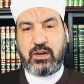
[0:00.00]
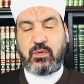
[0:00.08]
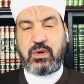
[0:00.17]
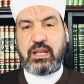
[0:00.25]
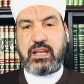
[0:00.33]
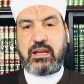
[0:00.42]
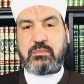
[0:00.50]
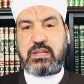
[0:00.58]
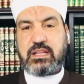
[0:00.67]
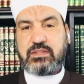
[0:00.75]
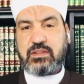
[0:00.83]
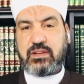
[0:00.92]
وأن
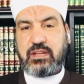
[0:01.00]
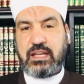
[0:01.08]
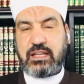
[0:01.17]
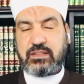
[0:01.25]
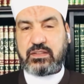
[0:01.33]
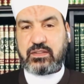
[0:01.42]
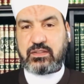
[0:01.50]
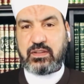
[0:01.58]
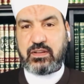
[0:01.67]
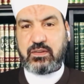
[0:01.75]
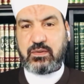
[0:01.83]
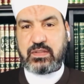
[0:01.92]
نعمل صالحا
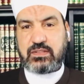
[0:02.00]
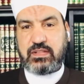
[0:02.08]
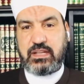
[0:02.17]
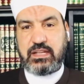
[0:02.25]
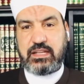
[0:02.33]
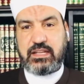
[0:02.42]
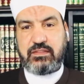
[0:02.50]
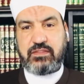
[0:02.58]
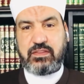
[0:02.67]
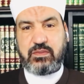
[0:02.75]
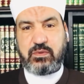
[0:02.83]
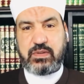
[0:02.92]
ترضاه وأصلح لنا
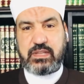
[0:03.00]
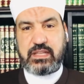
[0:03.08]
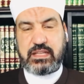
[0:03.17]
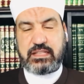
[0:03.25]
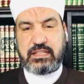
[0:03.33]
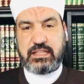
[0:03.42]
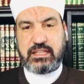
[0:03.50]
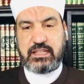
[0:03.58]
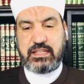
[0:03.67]
في ذرياتنا